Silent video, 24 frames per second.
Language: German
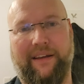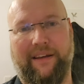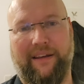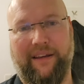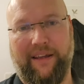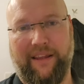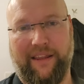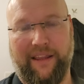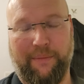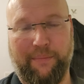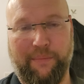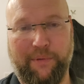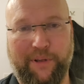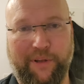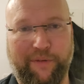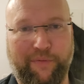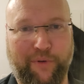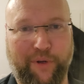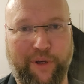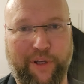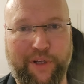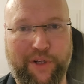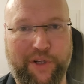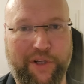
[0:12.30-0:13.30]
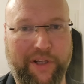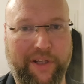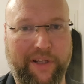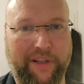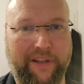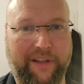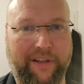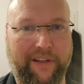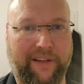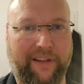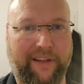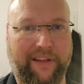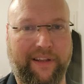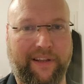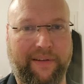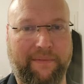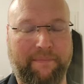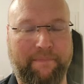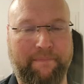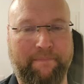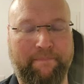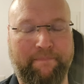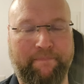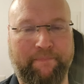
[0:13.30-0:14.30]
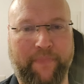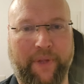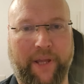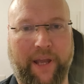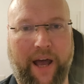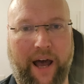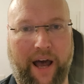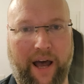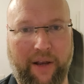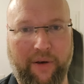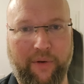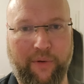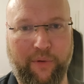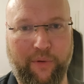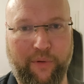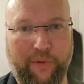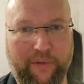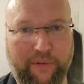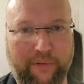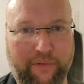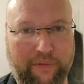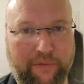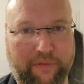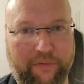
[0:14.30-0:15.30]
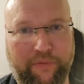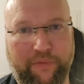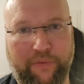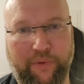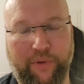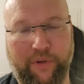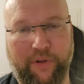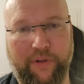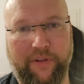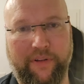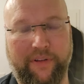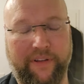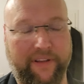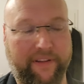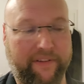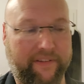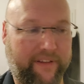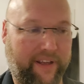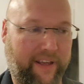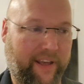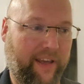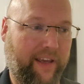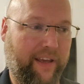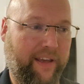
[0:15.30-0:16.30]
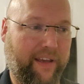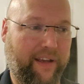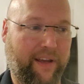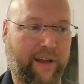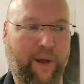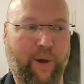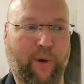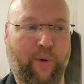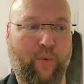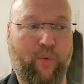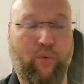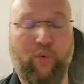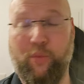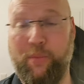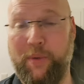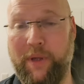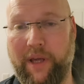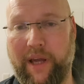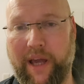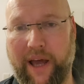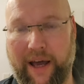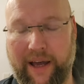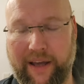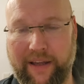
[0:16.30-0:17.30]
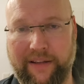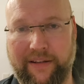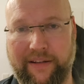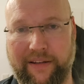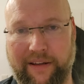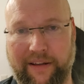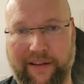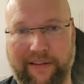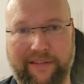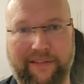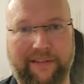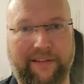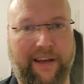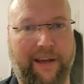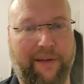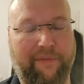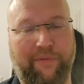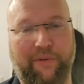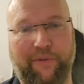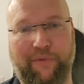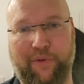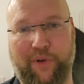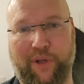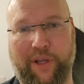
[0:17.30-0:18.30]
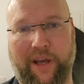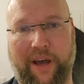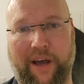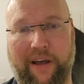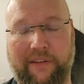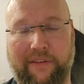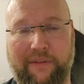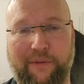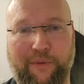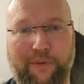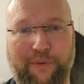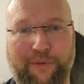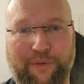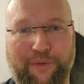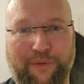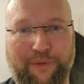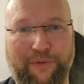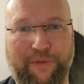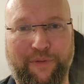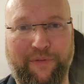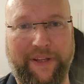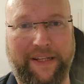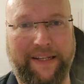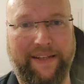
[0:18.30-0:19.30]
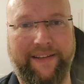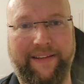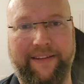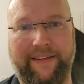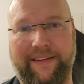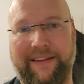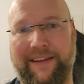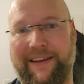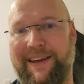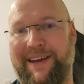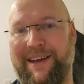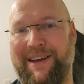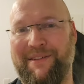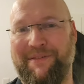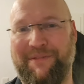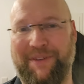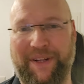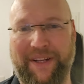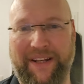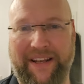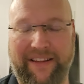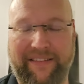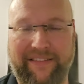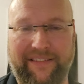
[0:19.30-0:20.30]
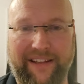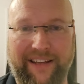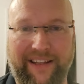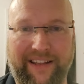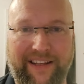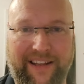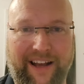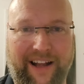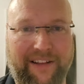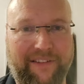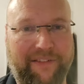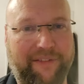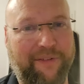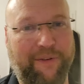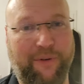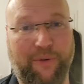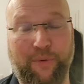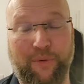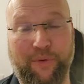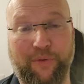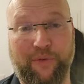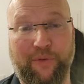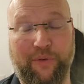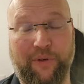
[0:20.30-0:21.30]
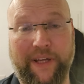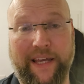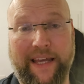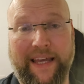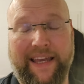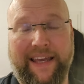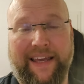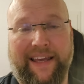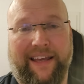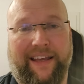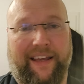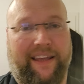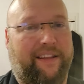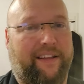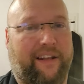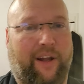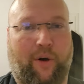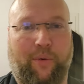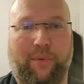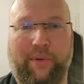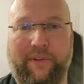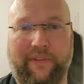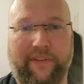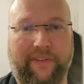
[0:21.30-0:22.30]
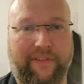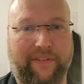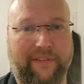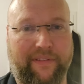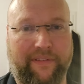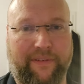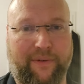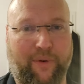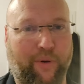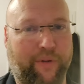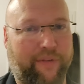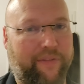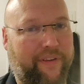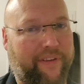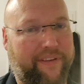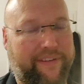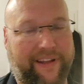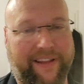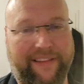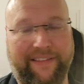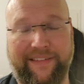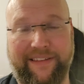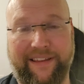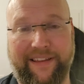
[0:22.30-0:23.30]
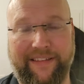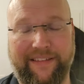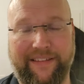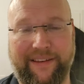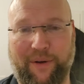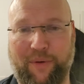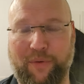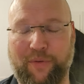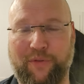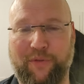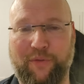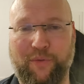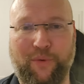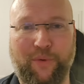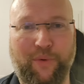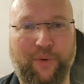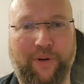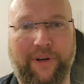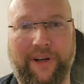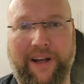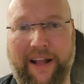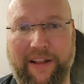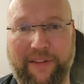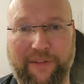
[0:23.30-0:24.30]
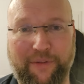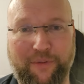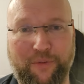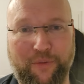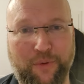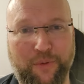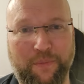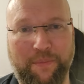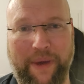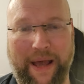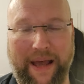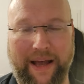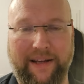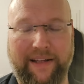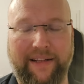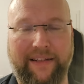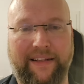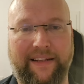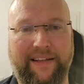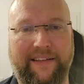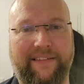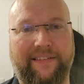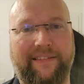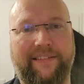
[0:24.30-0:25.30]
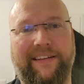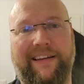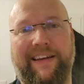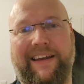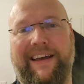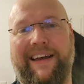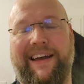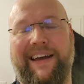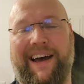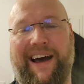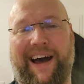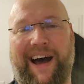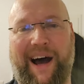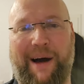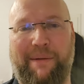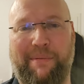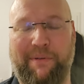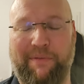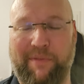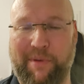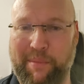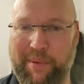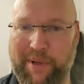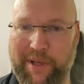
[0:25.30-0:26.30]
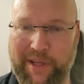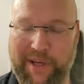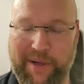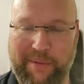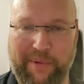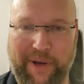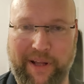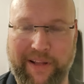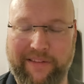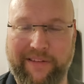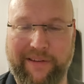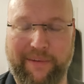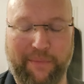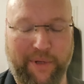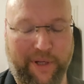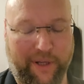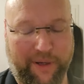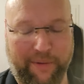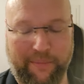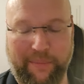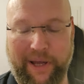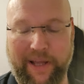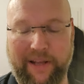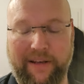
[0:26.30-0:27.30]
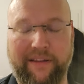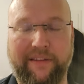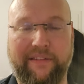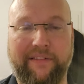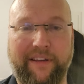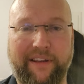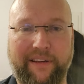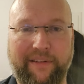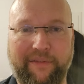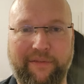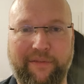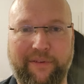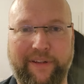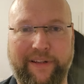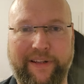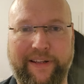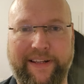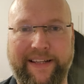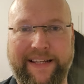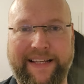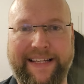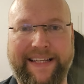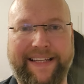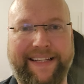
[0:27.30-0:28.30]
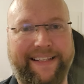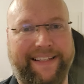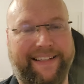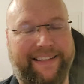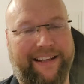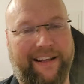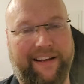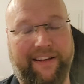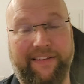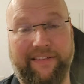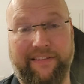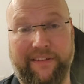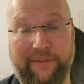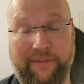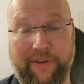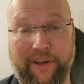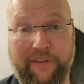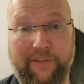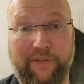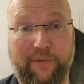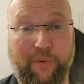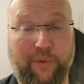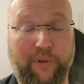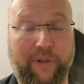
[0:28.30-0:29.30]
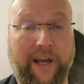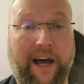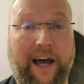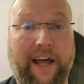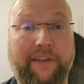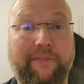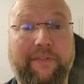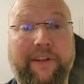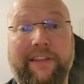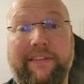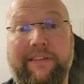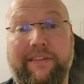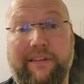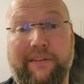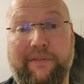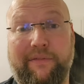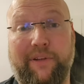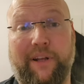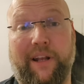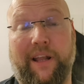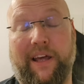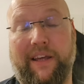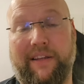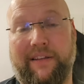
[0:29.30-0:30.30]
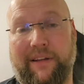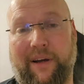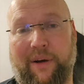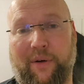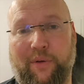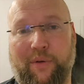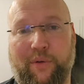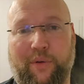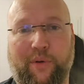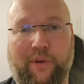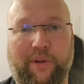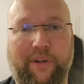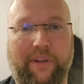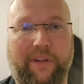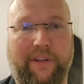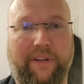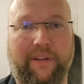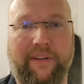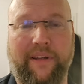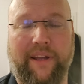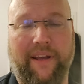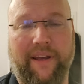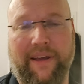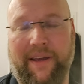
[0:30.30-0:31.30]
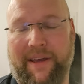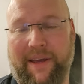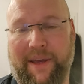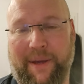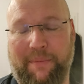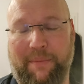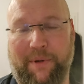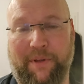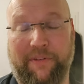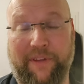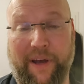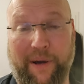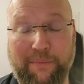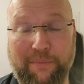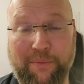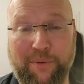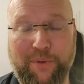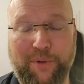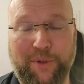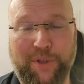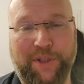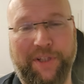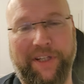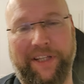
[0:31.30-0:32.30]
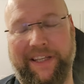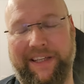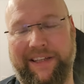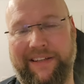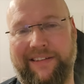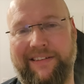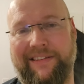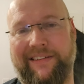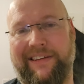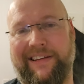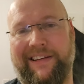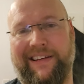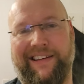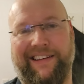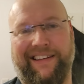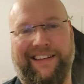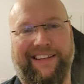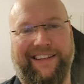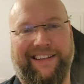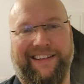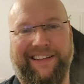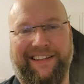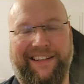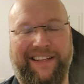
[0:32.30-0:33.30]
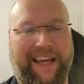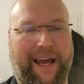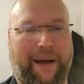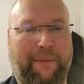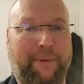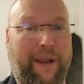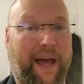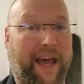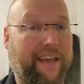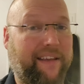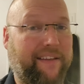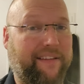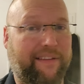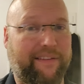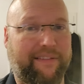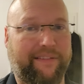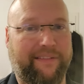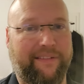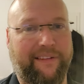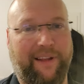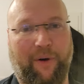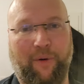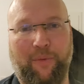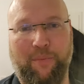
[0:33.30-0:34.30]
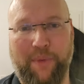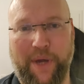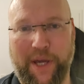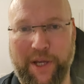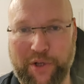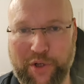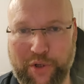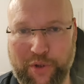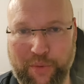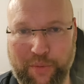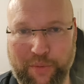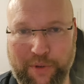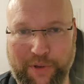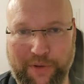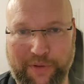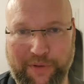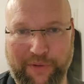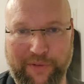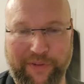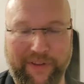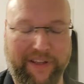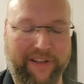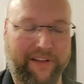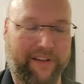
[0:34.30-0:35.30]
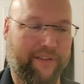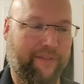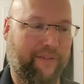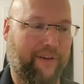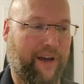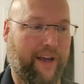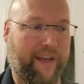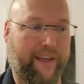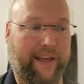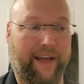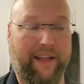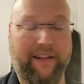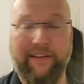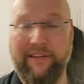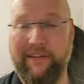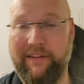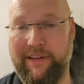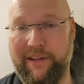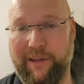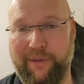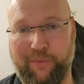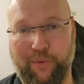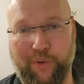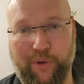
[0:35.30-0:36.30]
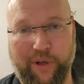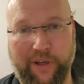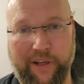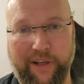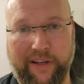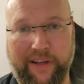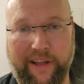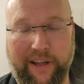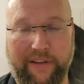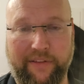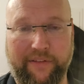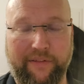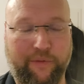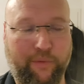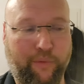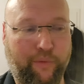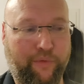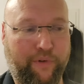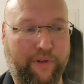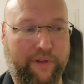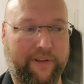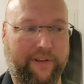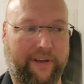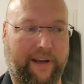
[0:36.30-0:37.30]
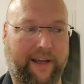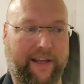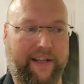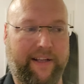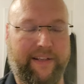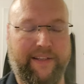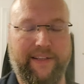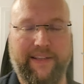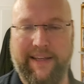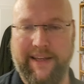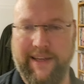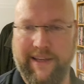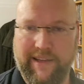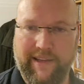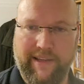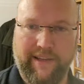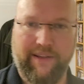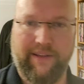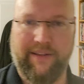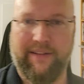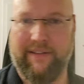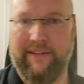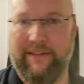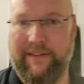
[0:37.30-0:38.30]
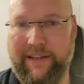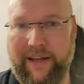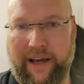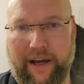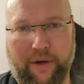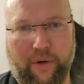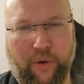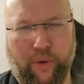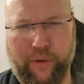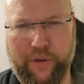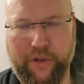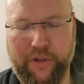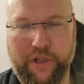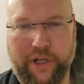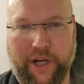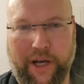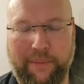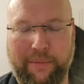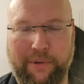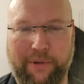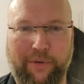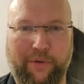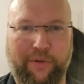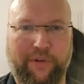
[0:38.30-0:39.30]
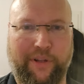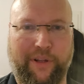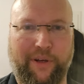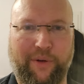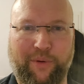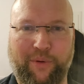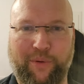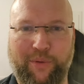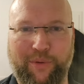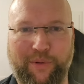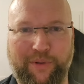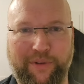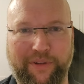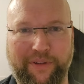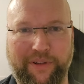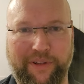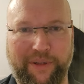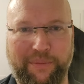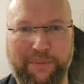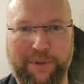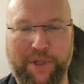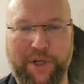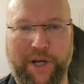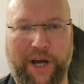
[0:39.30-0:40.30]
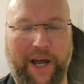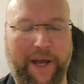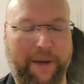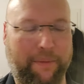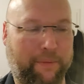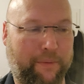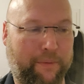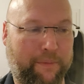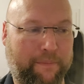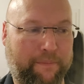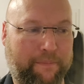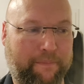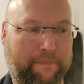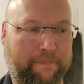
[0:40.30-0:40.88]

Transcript: Ich habe mich dafür entschieden, den Kanon von TC Ubi Caritas einfach für die Jahreslosung zu verwenden. Finde das die genialste Lösung. Ich glaube, es ist ein kurzer Satz, der sich auch so ganz gut merken lässt. Aber wenn man ihn gemeinsam mit der Gemeinde singen will, dann ist die Version, gerade wenn sie vielleicht auch noch in im Gesangbuch steht, die am leichtesten auch mehrstimmig zu singende Variante. Ich würde den Text so verteilen. Äh, die Akkorde schreibe ich euch dann noch unten in die Beschreibung.